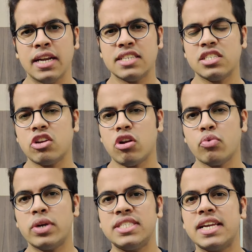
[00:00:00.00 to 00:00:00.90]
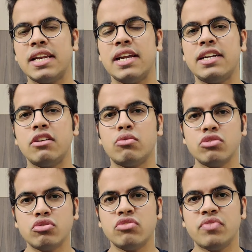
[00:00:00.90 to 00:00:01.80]
डस्टर और क्विड से रिलेटेड
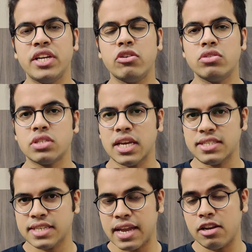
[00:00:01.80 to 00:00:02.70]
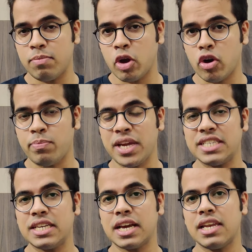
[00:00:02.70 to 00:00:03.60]
कुछ कुछ वीडियोस इस चैनल पे और भी
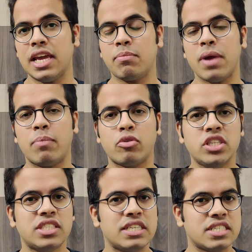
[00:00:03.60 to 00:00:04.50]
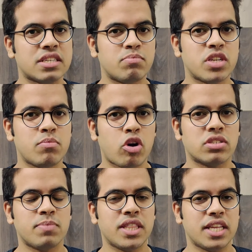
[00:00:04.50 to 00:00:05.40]
हैं जिनका लिंक मैं आपको नीचे डिस्क्रिप्शन
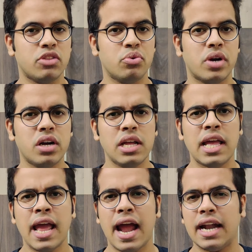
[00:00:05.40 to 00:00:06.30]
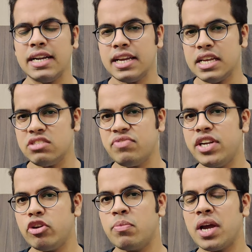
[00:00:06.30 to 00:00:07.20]
बॉक्स में दे दूंगा एंड इस
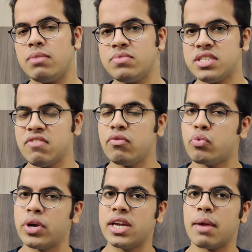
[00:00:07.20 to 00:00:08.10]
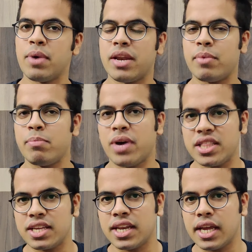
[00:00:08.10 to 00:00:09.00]
वीडियो में हम सिर्फ क्विड के बारे में ही
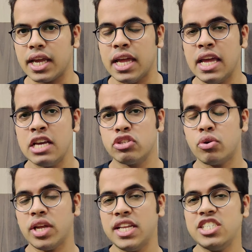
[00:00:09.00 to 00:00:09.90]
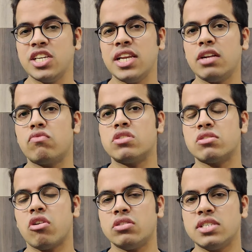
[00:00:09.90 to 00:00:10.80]
बात करेंगे सो इनिशियली इट
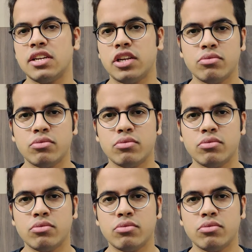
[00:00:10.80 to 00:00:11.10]
वाज लॉन्च इन